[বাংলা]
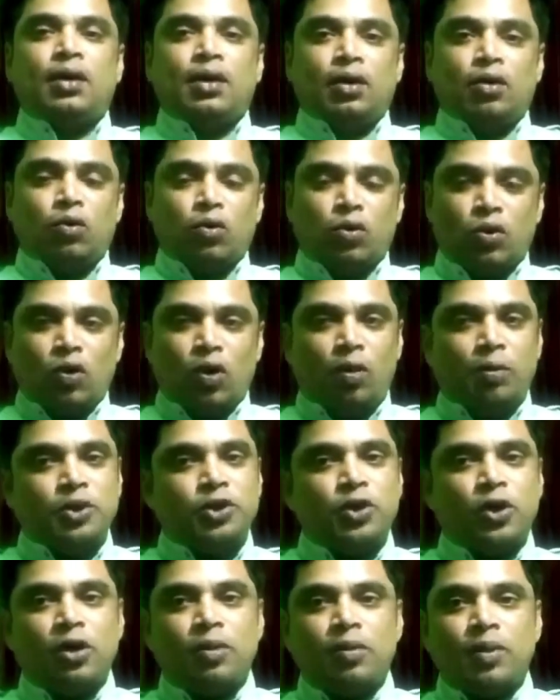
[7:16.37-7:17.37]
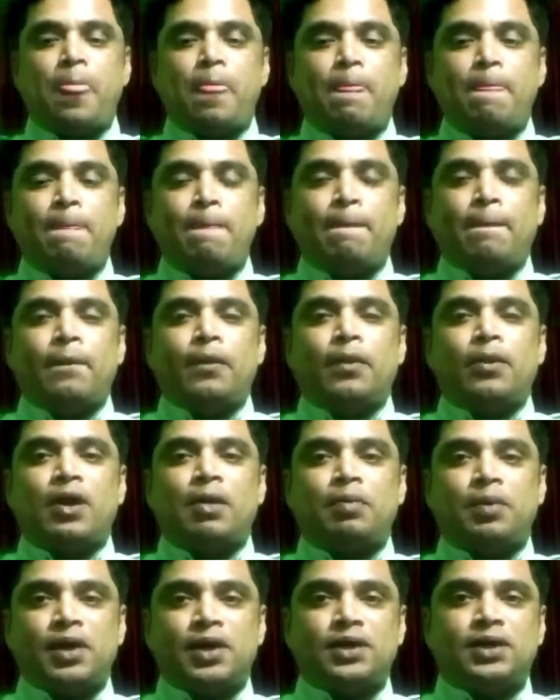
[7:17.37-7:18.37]
কোনো কমিশন তো
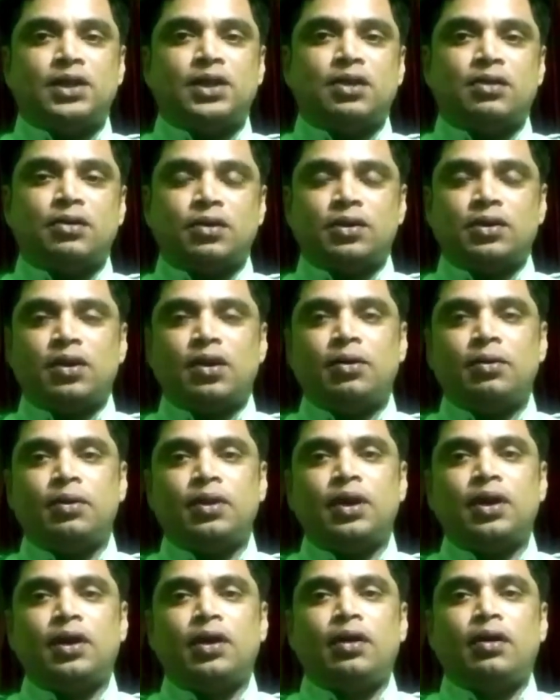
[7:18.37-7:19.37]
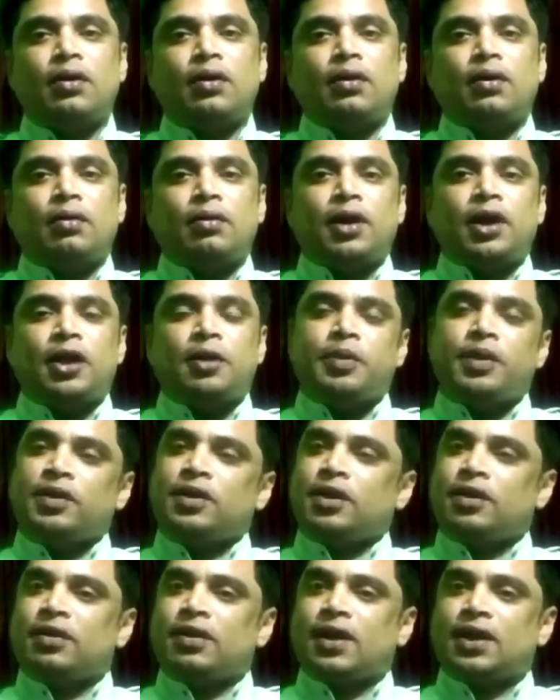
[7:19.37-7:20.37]
আপনার যেটা করতে হবে এই
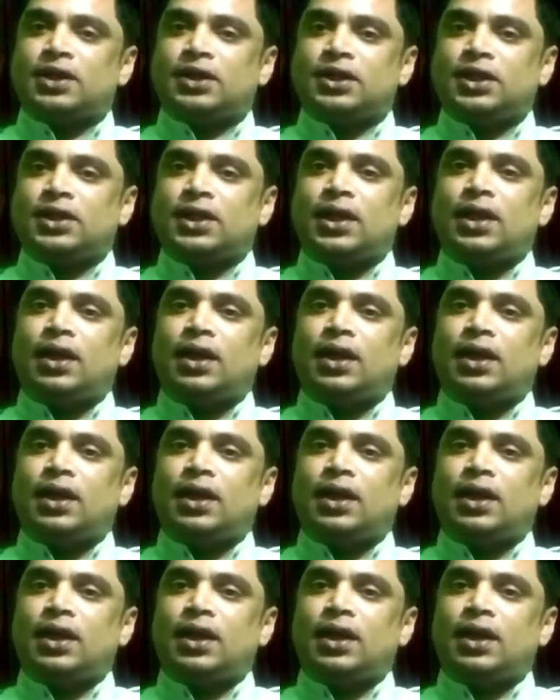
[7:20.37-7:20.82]
বিজনেসে আসতে চাই